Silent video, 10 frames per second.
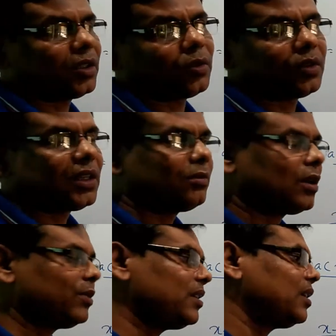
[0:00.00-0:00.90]
করেছে
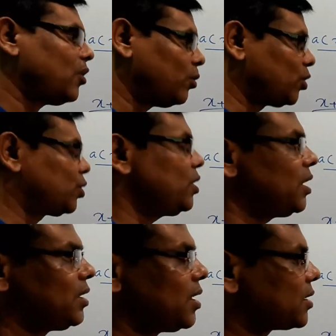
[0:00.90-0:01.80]
এইভাবে অবশ্যই
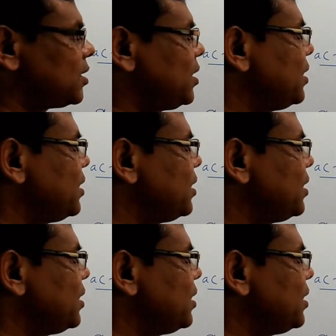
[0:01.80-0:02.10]
এগিয়ে আসলে